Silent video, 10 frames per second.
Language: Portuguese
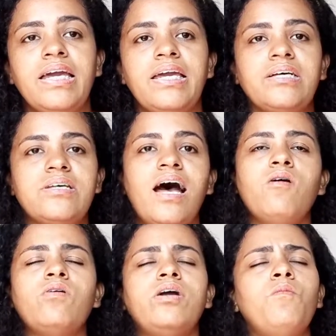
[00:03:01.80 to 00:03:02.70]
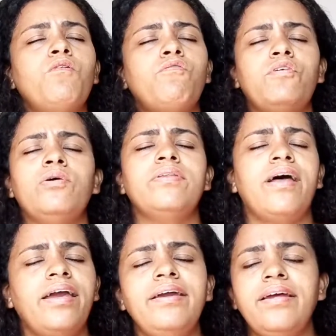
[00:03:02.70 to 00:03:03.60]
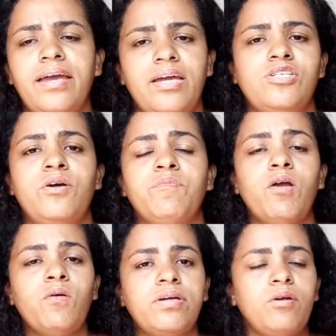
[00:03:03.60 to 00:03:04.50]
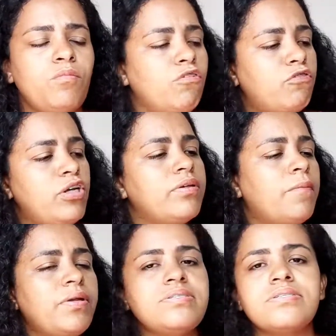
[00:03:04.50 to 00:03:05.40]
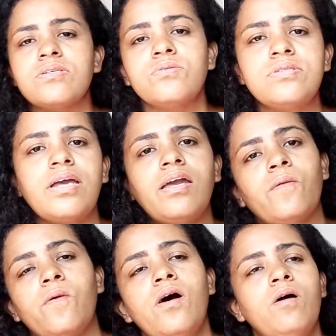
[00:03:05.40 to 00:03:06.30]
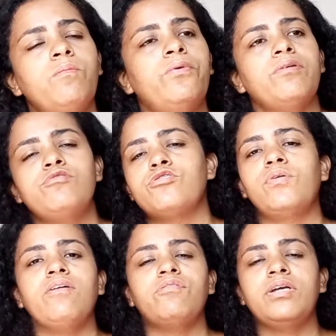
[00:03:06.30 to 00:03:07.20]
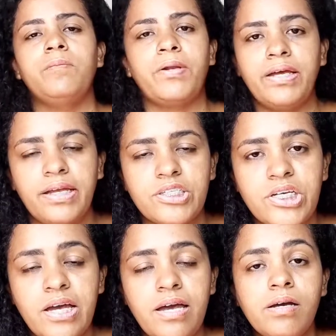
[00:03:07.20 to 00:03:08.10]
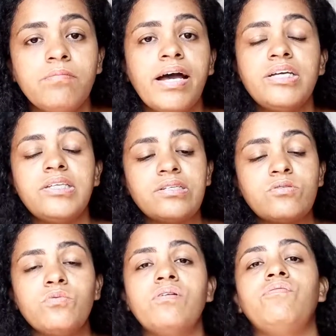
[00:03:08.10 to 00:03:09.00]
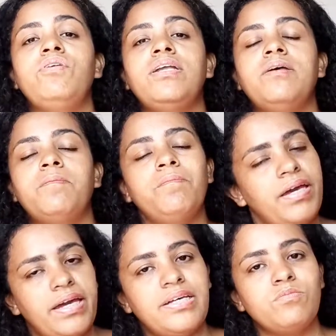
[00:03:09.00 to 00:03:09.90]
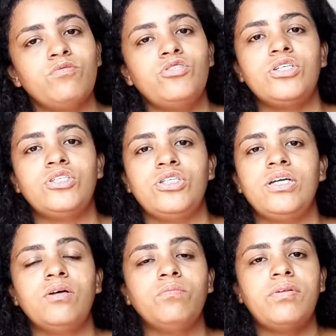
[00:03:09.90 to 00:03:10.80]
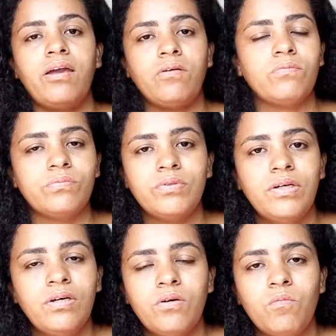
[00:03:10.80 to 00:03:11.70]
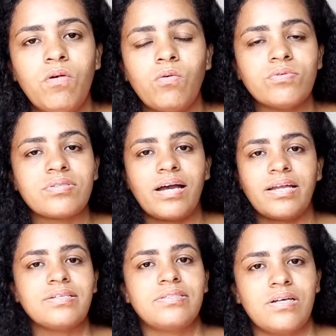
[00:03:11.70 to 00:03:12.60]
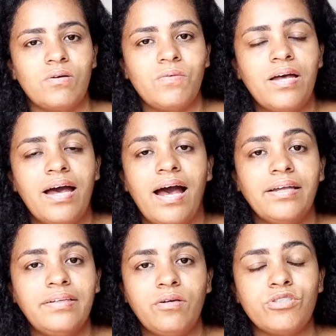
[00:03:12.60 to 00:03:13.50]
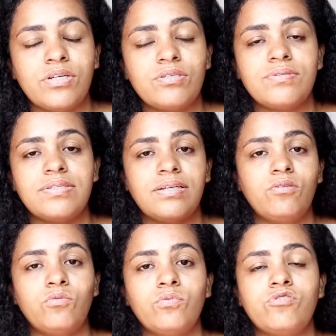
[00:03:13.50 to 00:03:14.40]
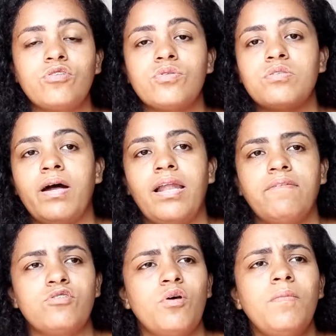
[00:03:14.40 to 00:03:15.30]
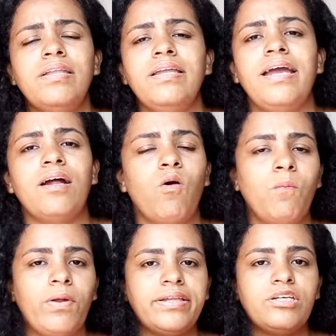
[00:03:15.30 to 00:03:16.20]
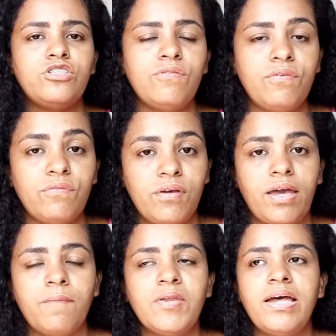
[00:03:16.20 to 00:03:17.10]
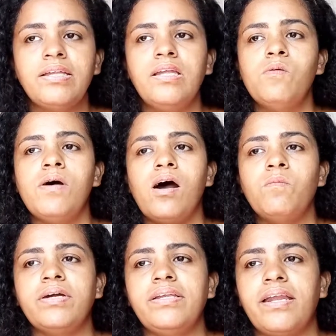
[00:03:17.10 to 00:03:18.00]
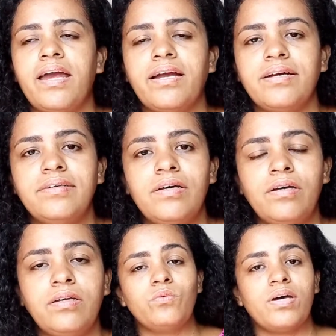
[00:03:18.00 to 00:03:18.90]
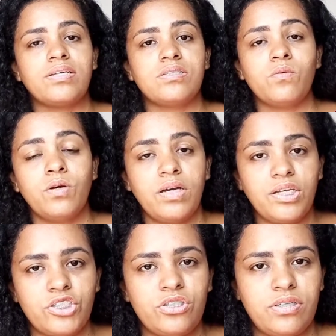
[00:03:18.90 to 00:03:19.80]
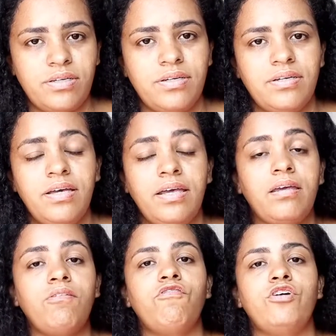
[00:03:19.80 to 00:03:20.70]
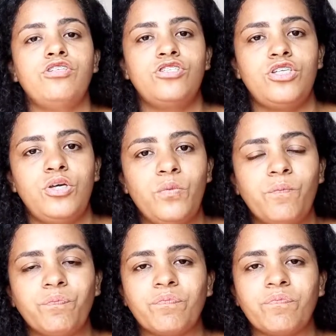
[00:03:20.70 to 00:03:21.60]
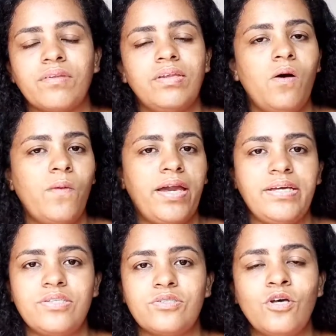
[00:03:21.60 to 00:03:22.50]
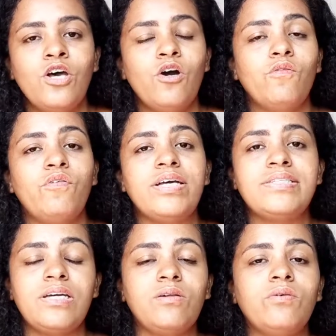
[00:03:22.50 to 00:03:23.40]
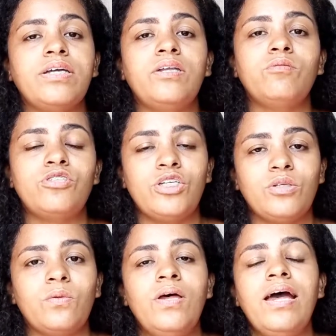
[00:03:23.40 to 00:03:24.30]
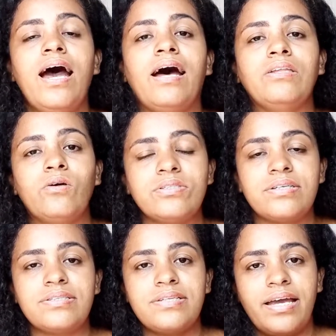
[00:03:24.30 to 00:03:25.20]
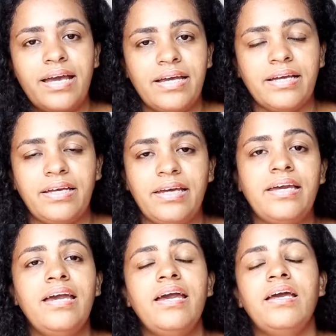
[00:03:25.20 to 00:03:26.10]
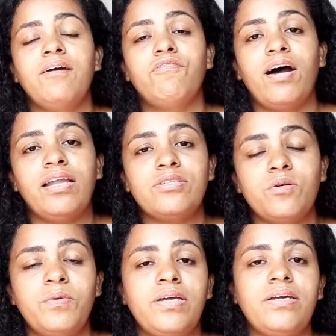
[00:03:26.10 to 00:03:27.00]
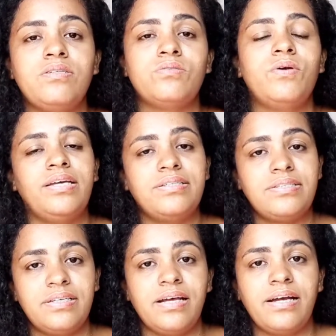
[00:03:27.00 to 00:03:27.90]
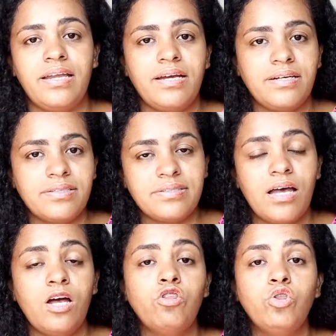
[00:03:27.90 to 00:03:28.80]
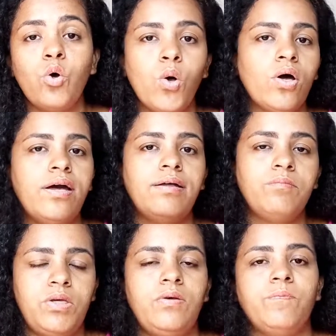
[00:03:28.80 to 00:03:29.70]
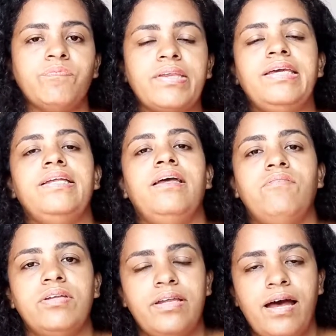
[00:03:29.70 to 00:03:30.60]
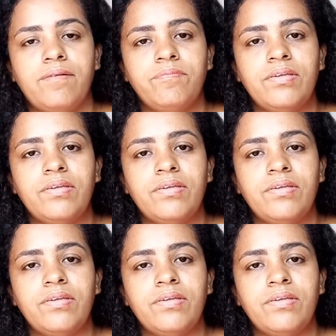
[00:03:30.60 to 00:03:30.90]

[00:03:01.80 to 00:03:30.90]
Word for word: E achar, ah, eu crio meu filho na igreja, eu crio meu filho na presença do Senhor, porque eu estou levando ele para a igreja. Mas na sua vida mesmo, no dia a dia, não tem um uma consagração a Deus nas suas atitudes, nas suas palavras, na sua maneira completa de viver, não há uma entrega. A educação cristã infantil não é isso. O versículo que deu título à nossa série aqui fala sobre isso. Ensina a criança no caminho em que deve andar.